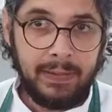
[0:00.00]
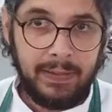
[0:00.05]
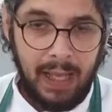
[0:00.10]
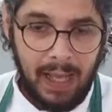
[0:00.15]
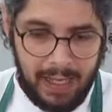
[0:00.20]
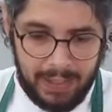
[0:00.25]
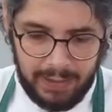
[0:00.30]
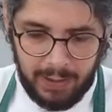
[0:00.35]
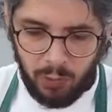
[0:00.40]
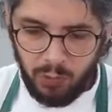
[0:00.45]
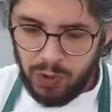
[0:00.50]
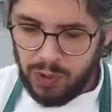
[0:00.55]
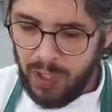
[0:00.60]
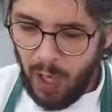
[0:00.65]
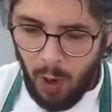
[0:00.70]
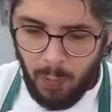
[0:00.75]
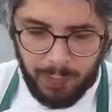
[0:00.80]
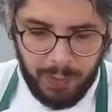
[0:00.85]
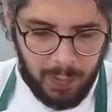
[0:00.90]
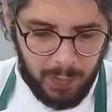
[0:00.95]
tá? Então
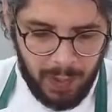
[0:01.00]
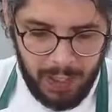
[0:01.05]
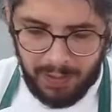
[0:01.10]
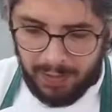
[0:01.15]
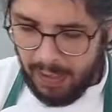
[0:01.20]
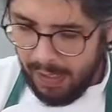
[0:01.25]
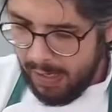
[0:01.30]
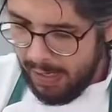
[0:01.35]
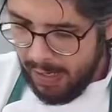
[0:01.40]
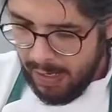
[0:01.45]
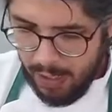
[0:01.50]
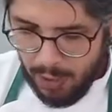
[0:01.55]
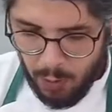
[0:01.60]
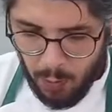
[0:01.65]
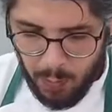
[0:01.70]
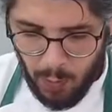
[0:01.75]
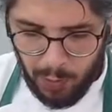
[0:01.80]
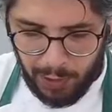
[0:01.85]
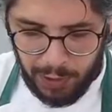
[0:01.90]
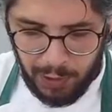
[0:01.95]
sal, pimenta
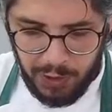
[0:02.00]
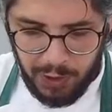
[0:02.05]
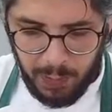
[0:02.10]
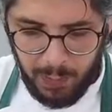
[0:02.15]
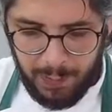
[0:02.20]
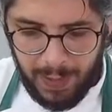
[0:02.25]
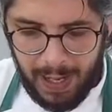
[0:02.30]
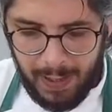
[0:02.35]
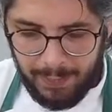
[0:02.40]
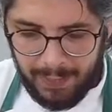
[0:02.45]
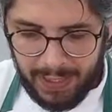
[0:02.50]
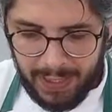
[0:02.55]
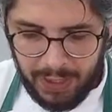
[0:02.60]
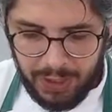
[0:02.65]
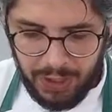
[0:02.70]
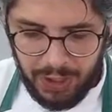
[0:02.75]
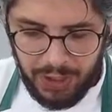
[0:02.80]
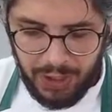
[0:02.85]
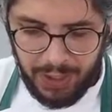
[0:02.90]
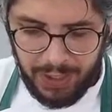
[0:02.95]
e um pouquinho de páprica
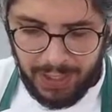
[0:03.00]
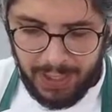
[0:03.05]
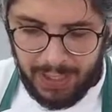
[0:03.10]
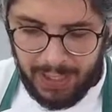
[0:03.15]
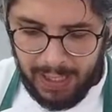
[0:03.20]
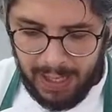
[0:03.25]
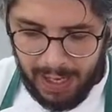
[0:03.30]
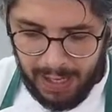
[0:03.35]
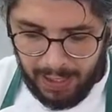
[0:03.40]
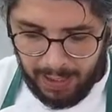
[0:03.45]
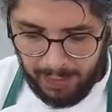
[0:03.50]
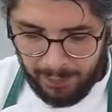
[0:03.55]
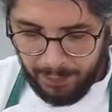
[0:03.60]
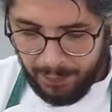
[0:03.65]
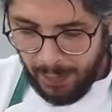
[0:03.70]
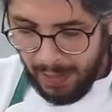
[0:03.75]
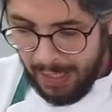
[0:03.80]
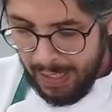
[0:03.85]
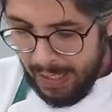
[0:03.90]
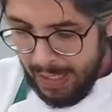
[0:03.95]
a gente grelha ela.
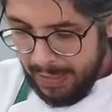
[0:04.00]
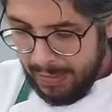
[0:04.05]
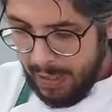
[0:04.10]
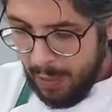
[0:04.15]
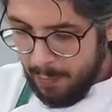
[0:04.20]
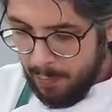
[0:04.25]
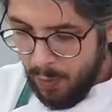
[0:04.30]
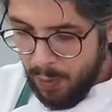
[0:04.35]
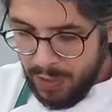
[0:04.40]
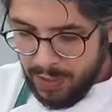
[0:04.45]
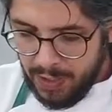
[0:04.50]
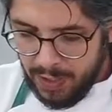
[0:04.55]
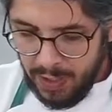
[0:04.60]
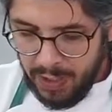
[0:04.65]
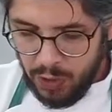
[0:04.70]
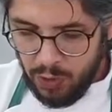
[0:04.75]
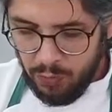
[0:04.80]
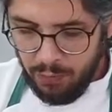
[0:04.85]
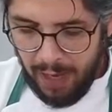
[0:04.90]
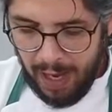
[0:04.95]
Depois
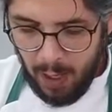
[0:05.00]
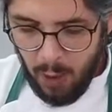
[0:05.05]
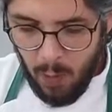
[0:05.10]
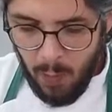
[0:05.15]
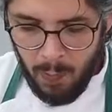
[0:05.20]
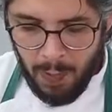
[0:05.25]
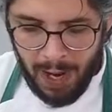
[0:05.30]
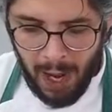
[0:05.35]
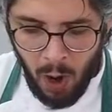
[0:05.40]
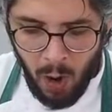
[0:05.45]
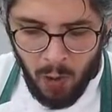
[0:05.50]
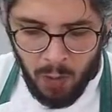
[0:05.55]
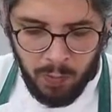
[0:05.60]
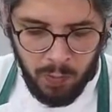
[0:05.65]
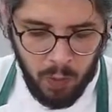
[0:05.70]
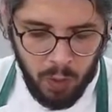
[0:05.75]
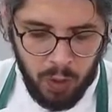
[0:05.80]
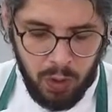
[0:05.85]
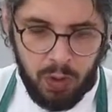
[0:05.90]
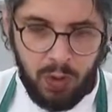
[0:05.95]
isso vai acompanhar um
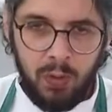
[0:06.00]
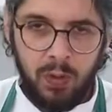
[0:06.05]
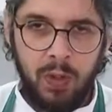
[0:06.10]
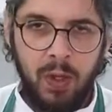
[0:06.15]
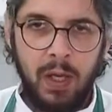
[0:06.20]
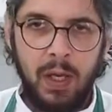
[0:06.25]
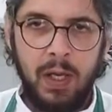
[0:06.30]
molho,